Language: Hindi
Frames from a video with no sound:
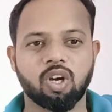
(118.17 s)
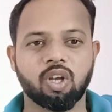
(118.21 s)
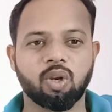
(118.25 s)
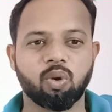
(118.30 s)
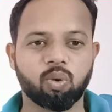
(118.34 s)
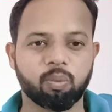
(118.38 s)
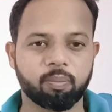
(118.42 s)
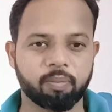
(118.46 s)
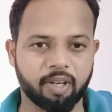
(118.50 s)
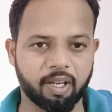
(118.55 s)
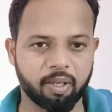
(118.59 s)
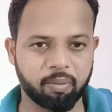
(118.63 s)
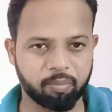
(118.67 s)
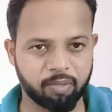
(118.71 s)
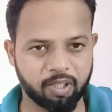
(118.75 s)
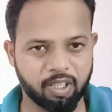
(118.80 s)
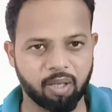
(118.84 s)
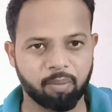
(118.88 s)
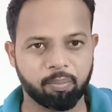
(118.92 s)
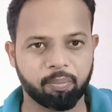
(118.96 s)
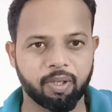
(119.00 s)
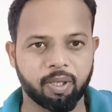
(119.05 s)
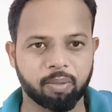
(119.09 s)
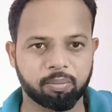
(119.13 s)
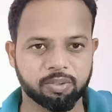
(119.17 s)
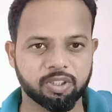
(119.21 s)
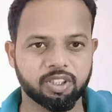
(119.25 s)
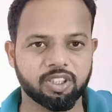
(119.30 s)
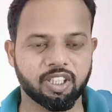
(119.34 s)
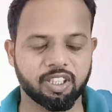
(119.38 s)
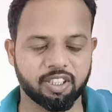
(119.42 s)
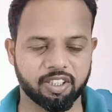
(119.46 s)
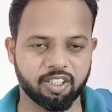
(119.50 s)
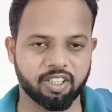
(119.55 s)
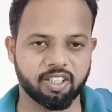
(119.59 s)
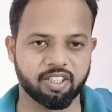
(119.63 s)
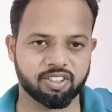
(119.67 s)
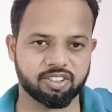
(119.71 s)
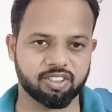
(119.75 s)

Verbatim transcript: लोग प्राइम के नाम पे आपसे ठगी कर सकते